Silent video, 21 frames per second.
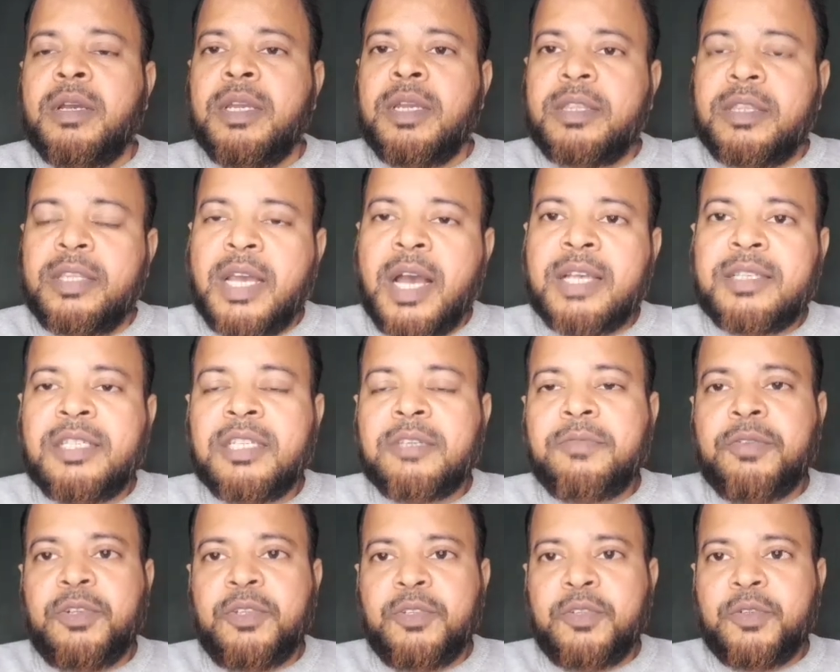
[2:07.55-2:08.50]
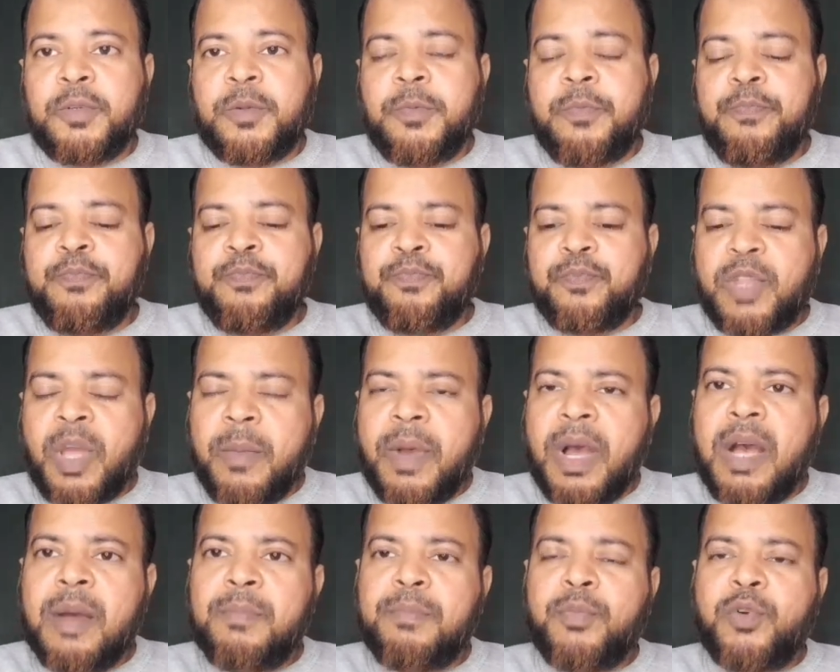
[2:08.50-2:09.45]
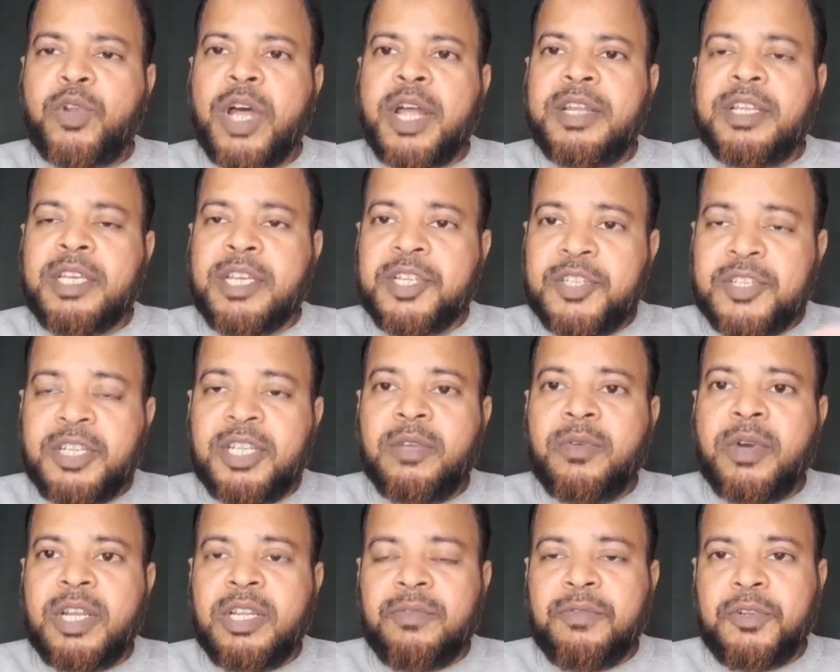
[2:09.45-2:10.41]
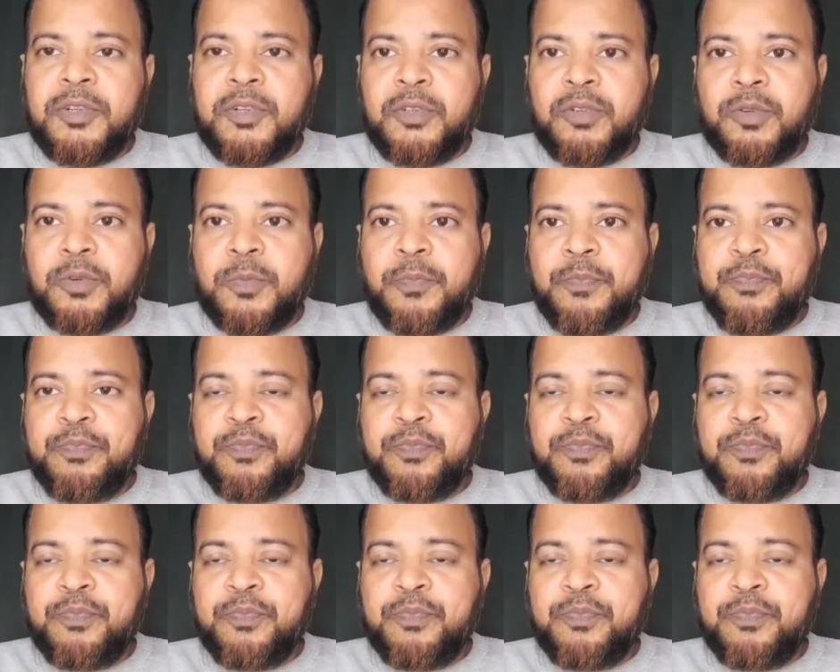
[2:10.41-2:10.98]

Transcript: ऐतिहासिक वीडियो तमाम पुरानी हिस्ट्री वाली वीडियो